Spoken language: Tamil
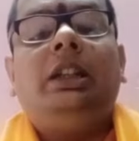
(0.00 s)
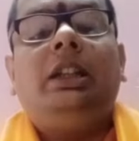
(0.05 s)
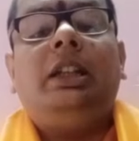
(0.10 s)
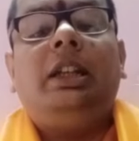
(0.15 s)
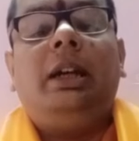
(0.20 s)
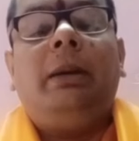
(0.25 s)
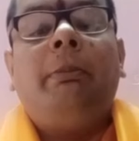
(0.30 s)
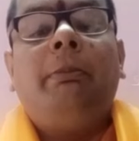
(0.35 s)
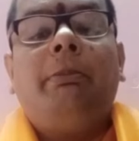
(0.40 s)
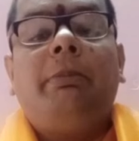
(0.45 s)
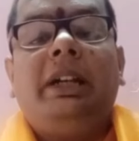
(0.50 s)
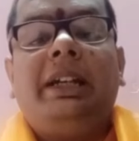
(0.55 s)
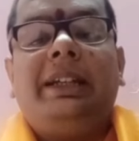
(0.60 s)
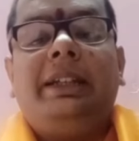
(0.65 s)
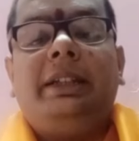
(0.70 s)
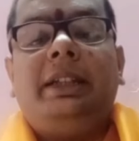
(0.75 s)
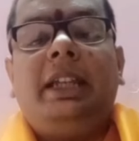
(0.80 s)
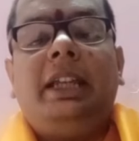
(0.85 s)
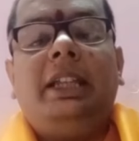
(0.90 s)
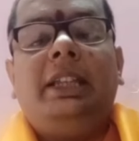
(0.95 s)
நம்ம
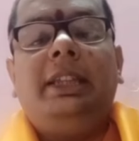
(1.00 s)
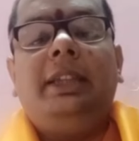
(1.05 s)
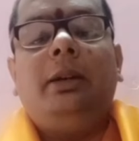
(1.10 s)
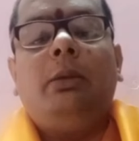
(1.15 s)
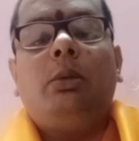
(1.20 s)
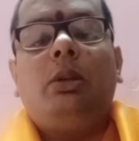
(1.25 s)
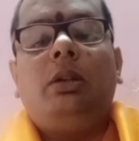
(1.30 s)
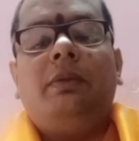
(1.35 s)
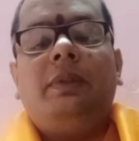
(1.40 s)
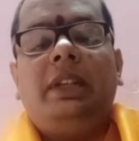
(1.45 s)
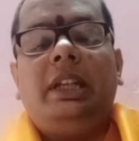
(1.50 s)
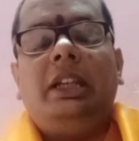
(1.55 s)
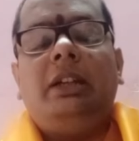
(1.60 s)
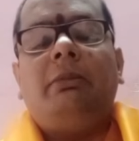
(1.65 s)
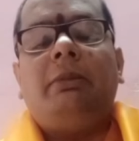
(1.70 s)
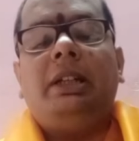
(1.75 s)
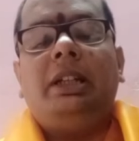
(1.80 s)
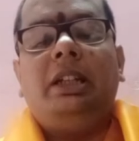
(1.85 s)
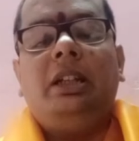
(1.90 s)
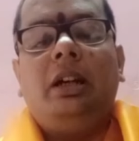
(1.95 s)
கிட்ட எந்த ஒரு
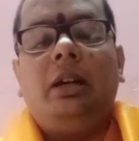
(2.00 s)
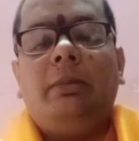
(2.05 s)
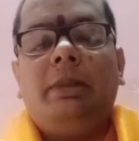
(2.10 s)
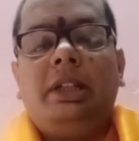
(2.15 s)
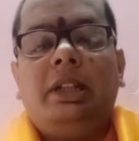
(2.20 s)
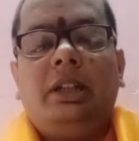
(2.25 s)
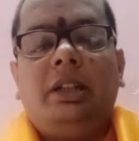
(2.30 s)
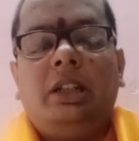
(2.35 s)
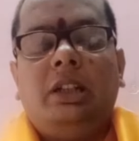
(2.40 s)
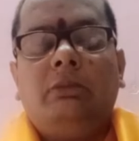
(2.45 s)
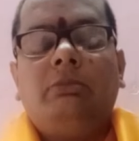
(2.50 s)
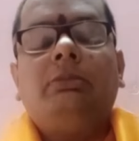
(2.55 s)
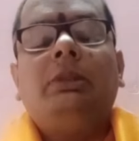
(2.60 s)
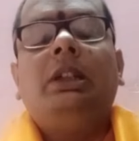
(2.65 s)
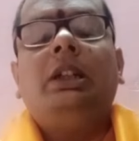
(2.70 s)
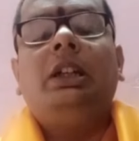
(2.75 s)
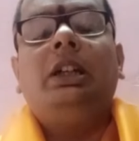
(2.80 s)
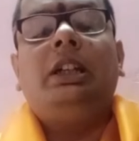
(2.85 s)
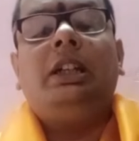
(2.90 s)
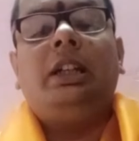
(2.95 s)
வினையும் அண்டாமல் இருக்கணும்
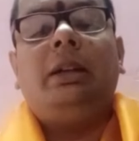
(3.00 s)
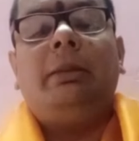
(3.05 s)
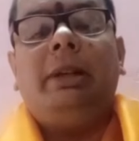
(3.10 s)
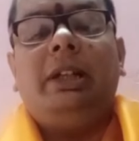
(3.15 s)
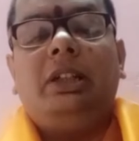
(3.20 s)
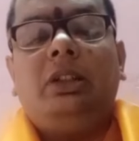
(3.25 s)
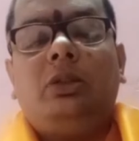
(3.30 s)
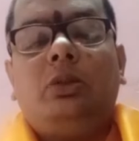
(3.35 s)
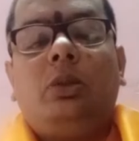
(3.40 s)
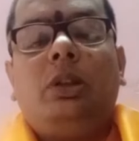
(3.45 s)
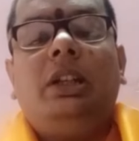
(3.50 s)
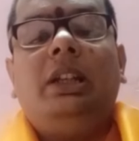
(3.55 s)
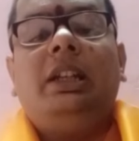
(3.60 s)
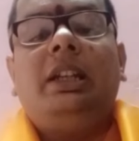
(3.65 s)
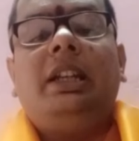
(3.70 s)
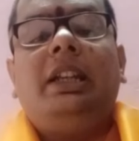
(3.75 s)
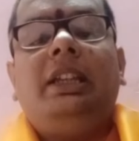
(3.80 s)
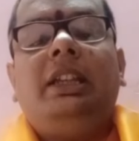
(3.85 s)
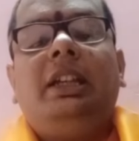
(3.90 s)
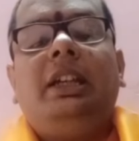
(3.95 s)
நமக்கு
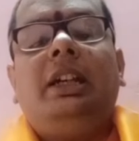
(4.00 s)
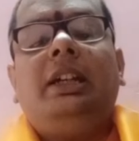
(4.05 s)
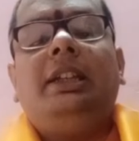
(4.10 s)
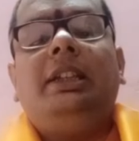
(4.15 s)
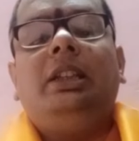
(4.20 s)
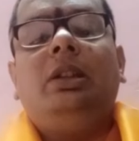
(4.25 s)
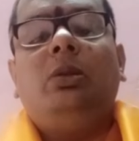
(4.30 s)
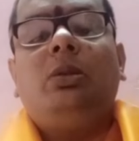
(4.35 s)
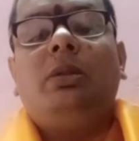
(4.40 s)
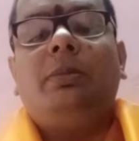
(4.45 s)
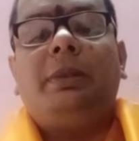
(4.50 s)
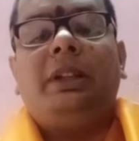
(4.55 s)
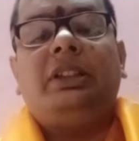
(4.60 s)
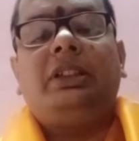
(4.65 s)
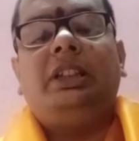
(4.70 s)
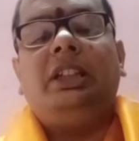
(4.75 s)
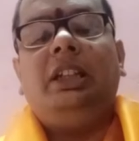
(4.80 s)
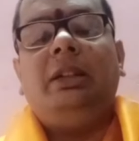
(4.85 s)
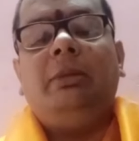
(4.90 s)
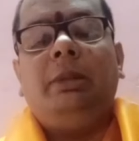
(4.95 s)
தொழில் ரீதியாக எந்த ஒரு
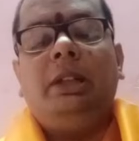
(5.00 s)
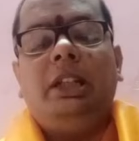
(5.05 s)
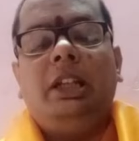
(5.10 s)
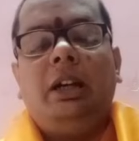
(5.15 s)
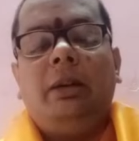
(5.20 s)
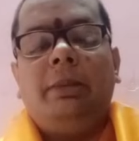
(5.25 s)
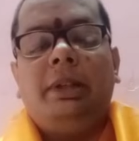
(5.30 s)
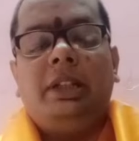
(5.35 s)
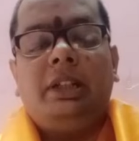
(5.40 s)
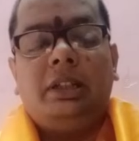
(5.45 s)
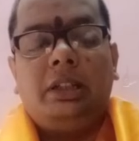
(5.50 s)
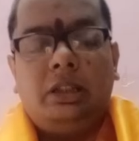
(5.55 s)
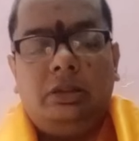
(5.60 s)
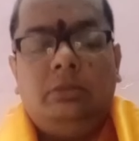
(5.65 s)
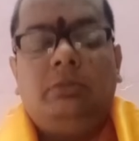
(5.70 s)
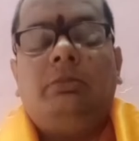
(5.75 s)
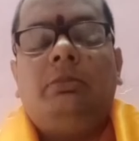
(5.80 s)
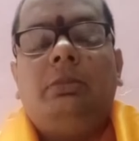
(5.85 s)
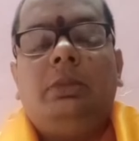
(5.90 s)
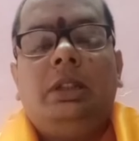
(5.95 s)
பிரச்சனையும் இல்லாமல்
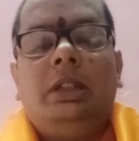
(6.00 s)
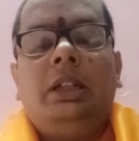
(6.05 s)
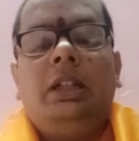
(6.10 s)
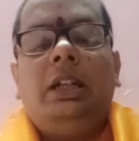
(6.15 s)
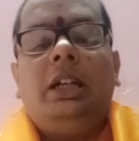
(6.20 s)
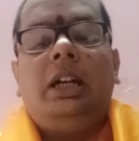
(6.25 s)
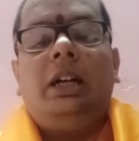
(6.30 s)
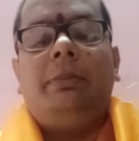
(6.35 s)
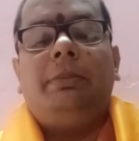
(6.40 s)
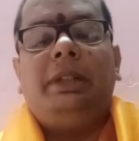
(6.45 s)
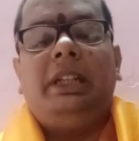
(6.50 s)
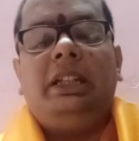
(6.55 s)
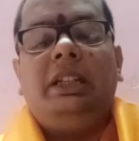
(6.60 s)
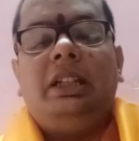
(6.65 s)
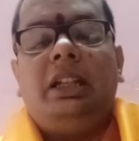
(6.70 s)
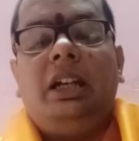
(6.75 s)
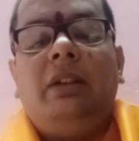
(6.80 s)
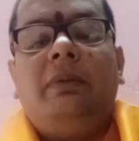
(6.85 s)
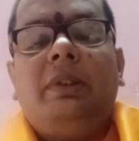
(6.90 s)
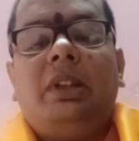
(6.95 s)
இருக்கணும்
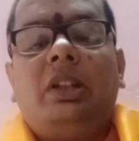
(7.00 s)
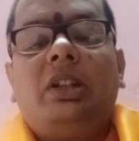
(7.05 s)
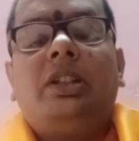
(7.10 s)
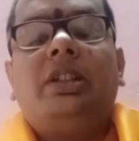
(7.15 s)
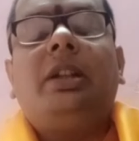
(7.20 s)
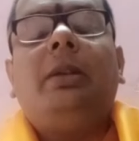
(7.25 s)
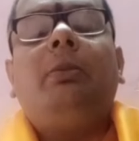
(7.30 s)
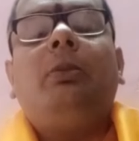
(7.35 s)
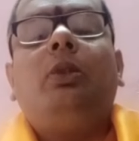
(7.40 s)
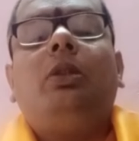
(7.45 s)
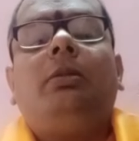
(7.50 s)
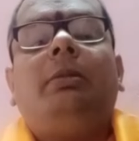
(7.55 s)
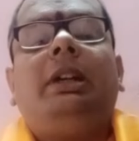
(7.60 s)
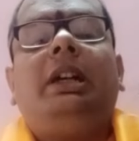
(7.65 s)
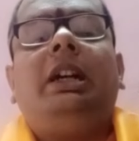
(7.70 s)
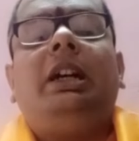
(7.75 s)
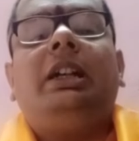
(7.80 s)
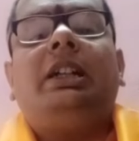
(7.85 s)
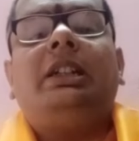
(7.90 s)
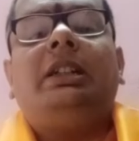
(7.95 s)
அப்படின்னா வருஷம் ஒரு
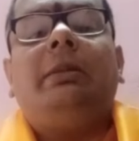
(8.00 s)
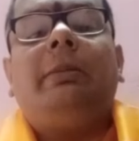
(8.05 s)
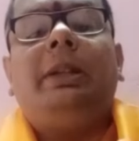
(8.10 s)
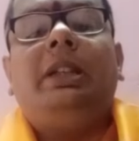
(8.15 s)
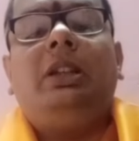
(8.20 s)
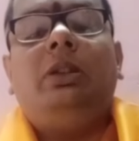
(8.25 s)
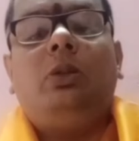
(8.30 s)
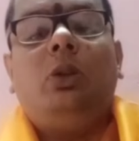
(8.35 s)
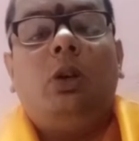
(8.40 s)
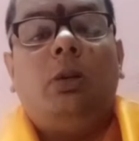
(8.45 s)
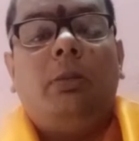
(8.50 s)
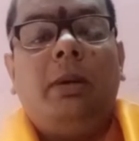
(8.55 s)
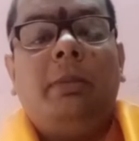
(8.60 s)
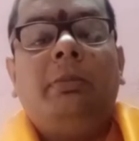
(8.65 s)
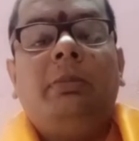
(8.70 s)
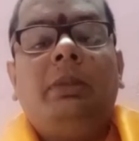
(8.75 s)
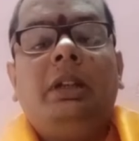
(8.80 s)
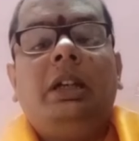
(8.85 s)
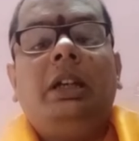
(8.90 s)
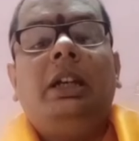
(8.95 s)
மகாகணபதி
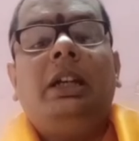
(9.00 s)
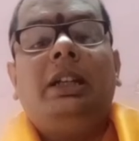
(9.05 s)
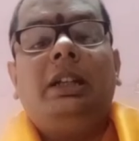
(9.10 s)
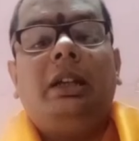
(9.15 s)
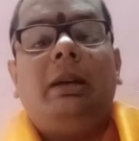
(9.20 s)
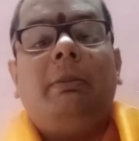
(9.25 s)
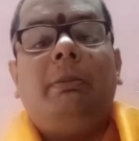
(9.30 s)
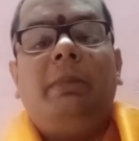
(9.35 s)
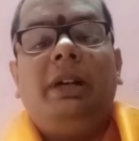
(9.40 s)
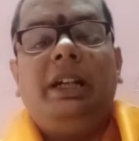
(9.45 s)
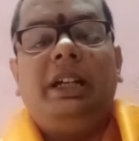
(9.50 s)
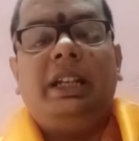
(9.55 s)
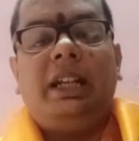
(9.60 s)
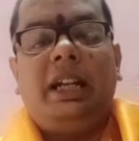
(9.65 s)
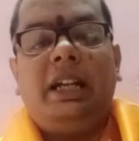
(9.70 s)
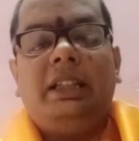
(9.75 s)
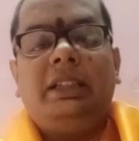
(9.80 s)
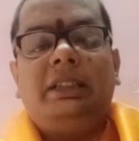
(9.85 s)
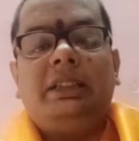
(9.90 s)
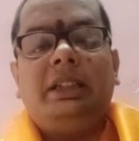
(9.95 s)
ஹோமம் நம்ம
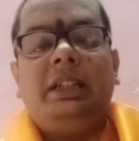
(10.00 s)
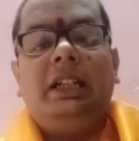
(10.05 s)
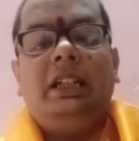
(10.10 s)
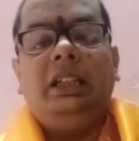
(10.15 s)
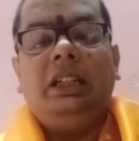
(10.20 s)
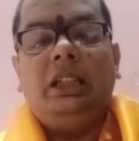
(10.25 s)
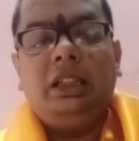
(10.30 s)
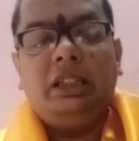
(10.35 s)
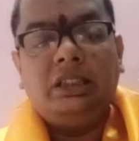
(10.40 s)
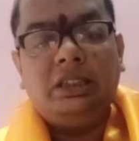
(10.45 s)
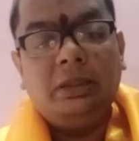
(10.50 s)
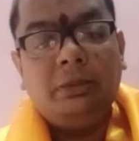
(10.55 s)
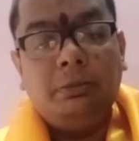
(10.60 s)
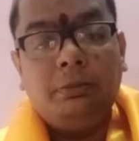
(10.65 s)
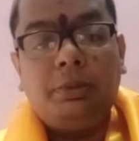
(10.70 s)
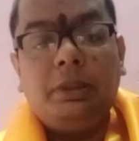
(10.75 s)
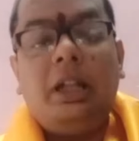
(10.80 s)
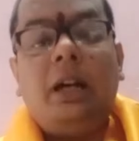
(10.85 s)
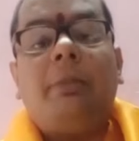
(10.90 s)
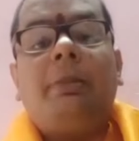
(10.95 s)
கிரகத்தில்
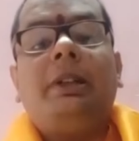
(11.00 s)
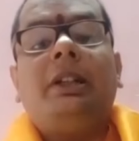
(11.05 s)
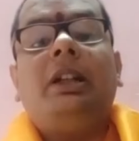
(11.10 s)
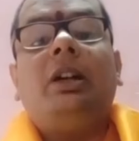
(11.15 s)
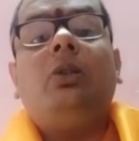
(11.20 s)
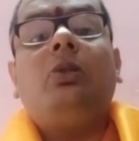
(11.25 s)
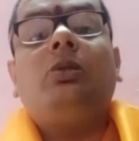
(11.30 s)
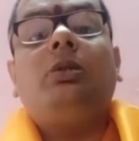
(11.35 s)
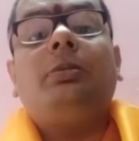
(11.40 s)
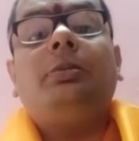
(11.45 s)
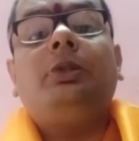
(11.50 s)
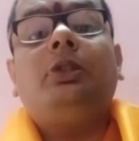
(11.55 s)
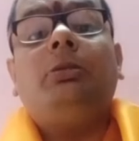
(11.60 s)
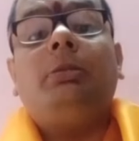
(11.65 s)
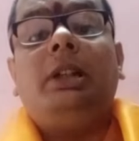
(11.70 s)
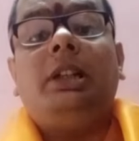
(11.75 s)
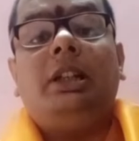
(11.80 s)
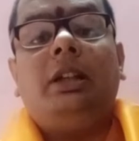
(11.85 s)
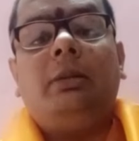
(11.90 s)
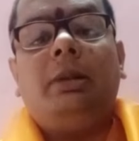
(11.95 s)
சிம்பிளாக பண்ணால் கூட
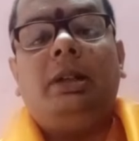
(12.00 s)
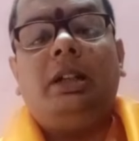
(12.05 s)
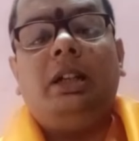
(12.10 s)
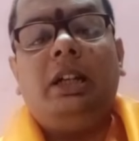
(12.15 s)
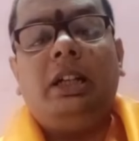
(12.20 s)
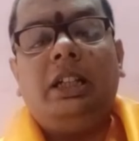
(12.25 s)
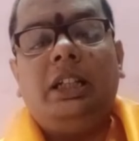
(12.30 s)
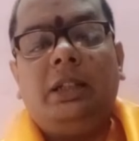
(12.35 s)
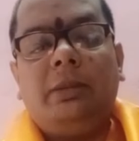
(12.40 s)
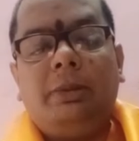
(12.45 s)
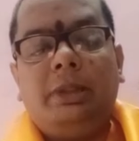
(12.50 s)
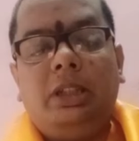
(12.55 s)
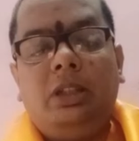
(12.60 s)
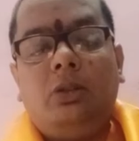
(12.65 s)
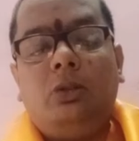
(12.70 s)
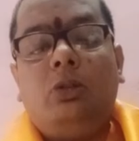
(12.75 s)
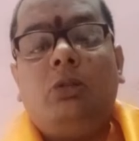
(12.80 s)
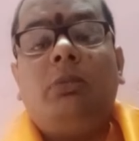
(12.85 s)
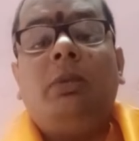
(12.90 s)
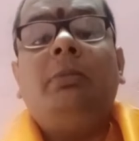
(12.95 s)
போதும் ஆனால் மகாகணபதி
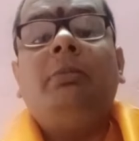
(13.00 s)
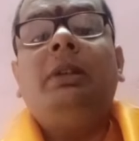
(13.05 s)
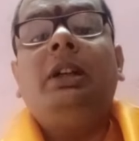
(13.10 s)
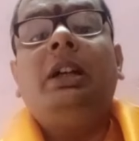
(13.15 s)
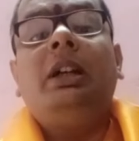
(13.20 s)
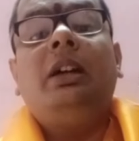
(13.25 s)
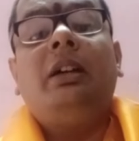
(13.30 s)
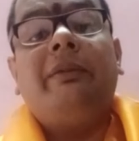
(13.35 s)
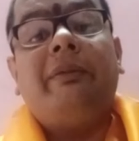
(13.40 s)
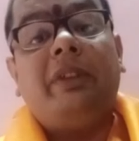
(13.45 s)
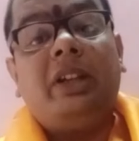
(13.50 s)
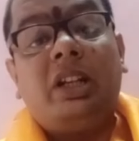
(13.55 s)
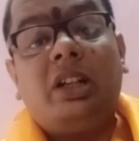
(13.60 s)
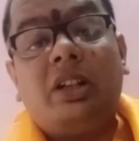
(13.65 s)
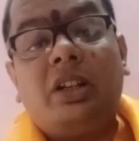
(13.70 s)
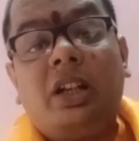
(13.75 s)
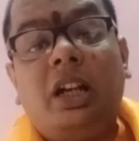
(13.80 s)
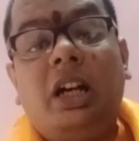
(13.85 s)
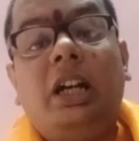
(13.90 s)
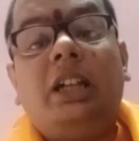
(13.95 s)
ஹோமம்
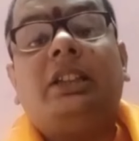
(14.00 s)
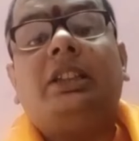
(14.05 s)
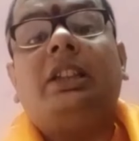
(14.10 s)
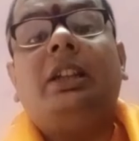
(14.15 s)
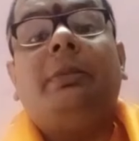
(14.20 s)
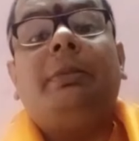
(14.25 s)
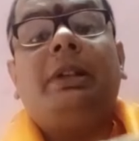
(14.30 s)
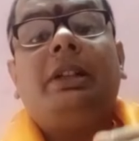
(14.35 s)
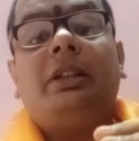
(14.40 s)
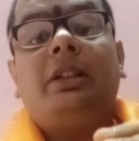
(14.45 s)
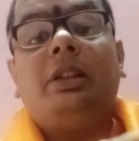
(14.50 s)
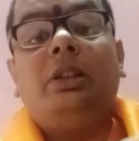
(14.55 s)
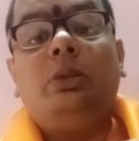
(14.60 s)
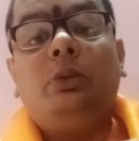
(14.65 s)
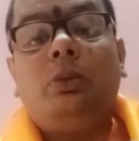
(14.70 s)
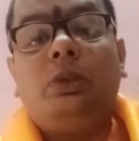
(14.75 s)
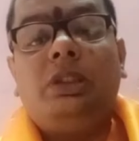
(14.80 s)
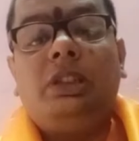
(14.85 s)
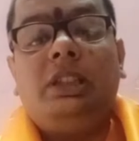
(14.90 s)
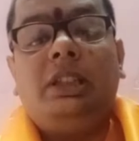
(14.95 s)
வருஷம் ஆற்றுல பண்ணுறது
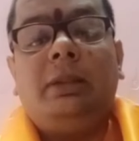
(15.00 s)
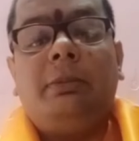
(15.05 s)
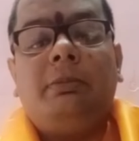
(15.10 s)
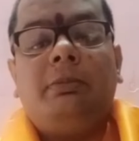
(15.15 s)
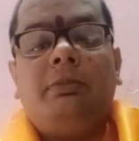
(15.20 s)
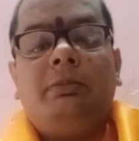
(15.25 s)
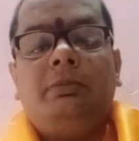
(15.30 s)
உச்சிதம்